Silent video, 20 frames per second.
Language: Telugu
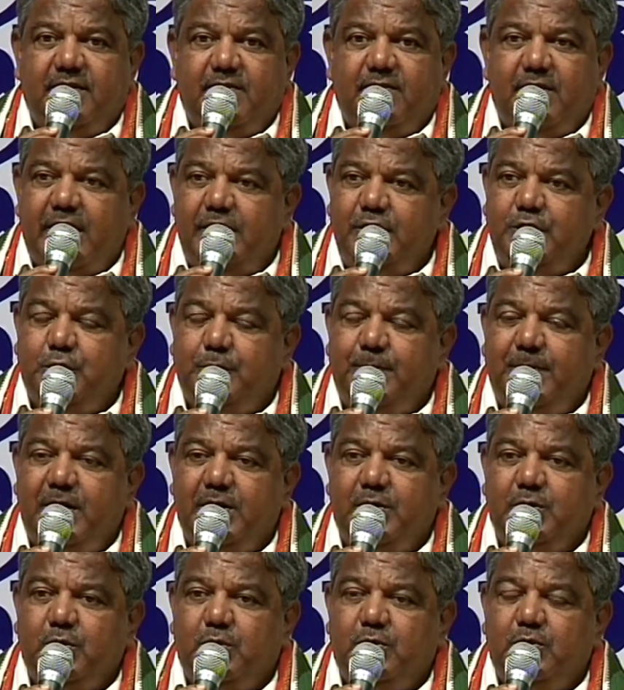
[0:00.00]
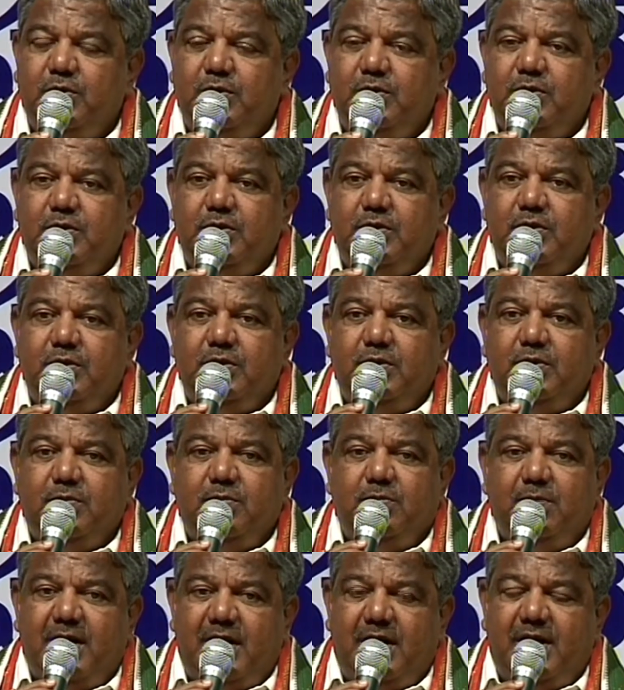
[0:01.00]
వారితో పాటు
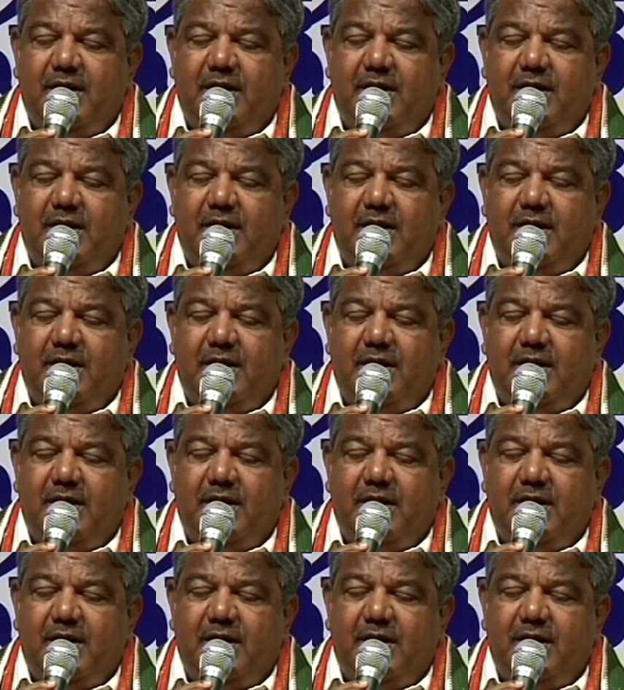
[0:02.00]
మా